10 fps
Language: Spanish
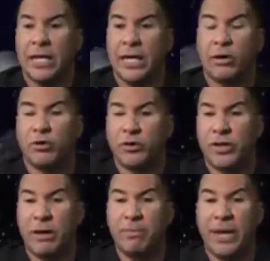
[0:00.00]
y con
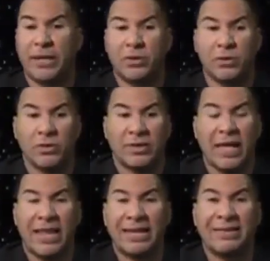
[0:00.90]
100 pesos
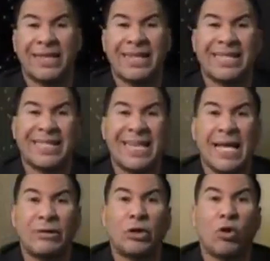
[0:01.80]
te dan
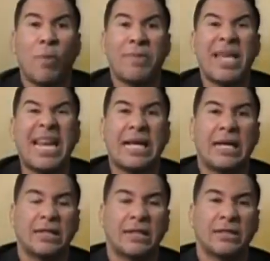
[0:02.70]
300
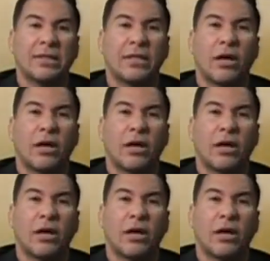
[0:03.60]
mil